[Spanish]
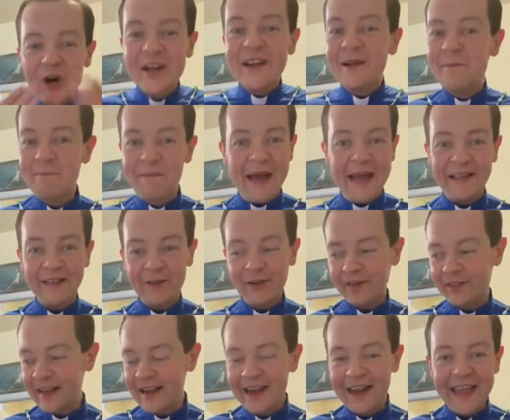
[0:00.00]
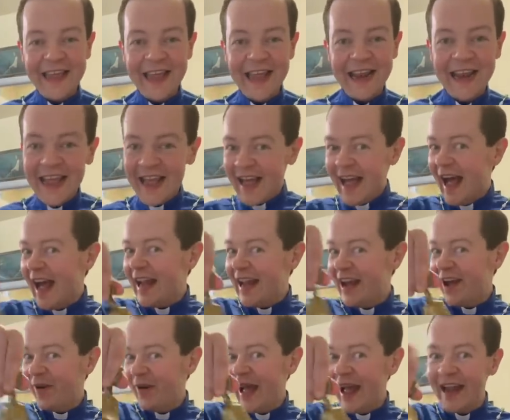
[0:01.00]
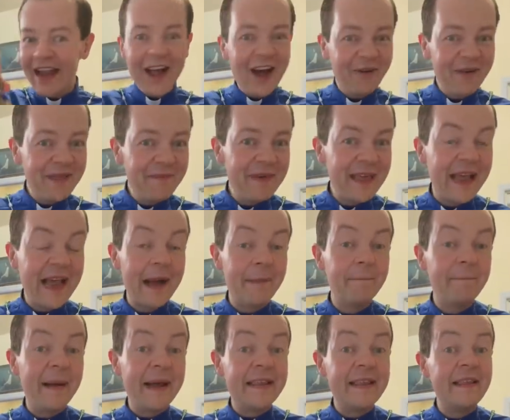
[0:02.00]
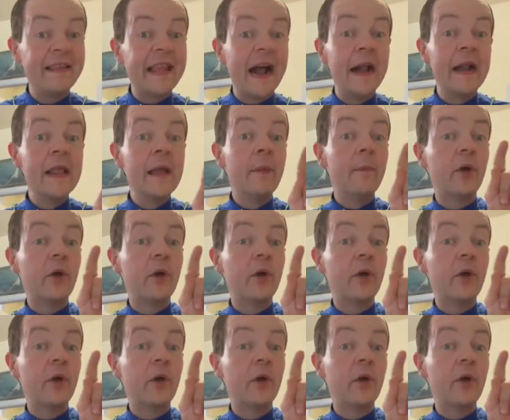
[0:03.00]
besos y el hello, hello mi campanita,